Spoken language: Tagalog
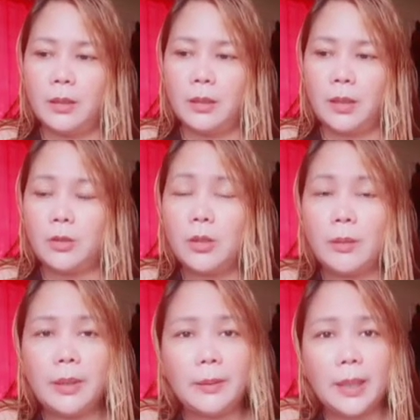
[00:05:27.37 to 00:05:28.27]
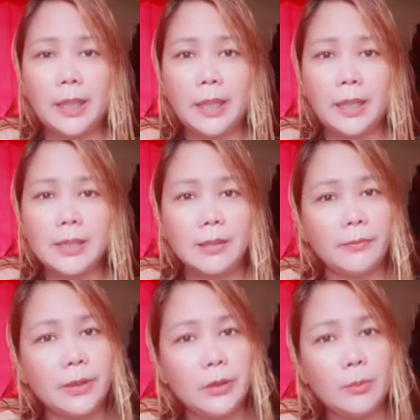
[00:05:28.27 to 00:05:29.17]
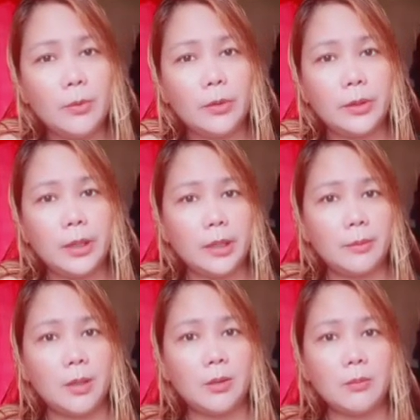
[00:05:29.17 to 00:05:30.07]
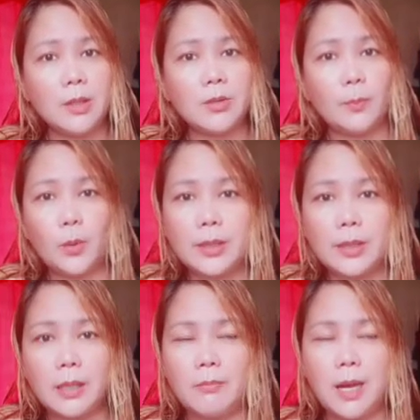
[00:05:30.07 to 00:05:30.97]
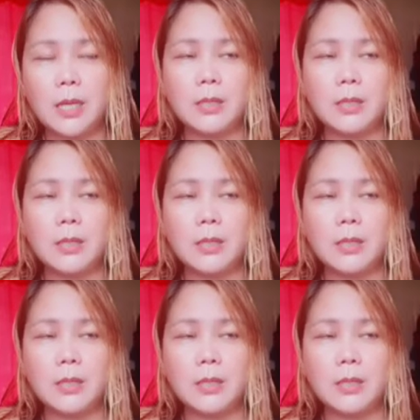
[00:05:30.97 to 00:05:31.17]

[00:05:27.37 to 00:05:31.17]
ano naman mangyayari sa video mo kung hindi ka marunong mag-support sa iba.